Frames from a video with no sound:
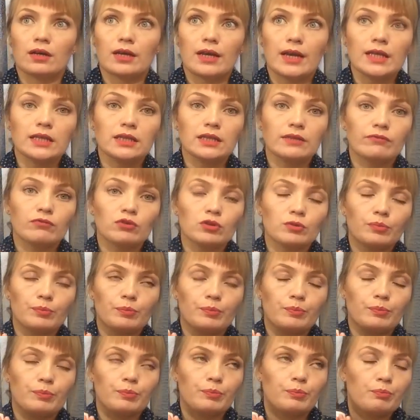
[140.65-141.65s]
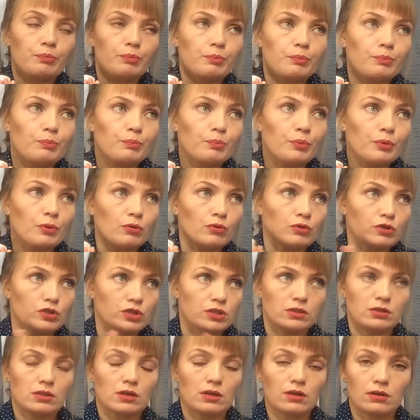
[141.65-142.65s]
это вот
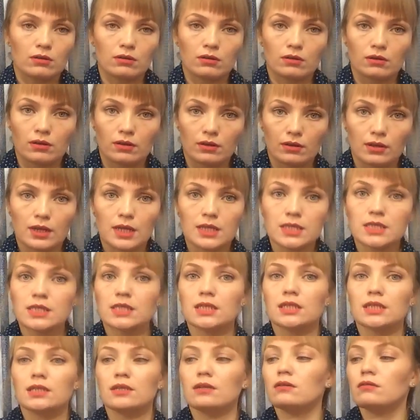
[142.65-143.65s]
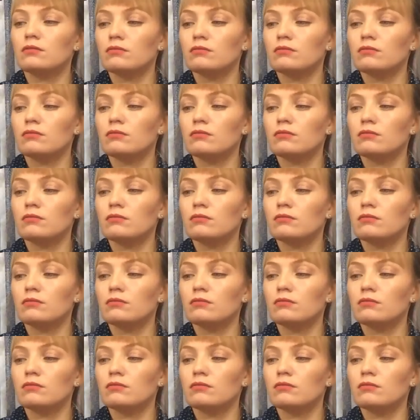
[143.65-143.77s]
просто классные